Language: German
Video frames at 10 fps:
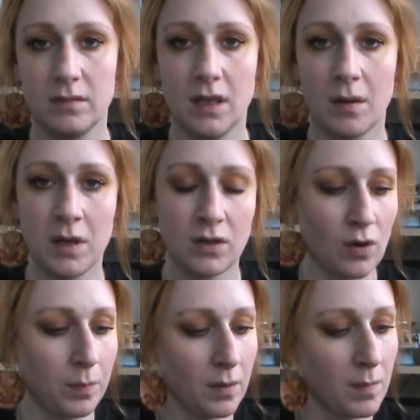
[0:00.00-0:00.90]
Die haben ihren
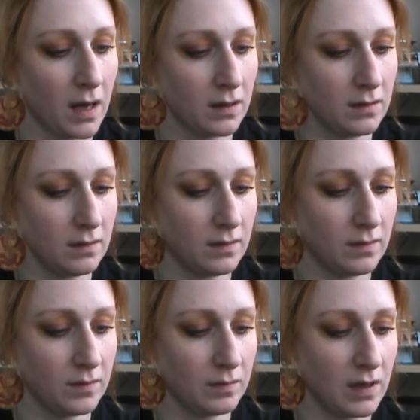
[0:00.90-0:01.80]
Job gemacht.
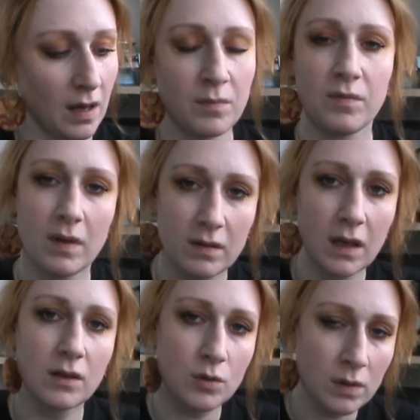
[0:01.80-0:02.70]
Die haben,
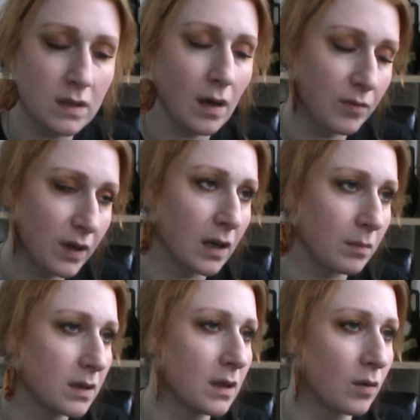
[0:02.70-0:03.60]
Jules, die haben wirklich
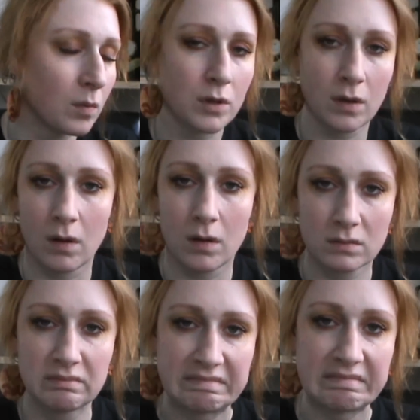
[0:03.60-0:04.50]
ein bisschen komisch gerochen.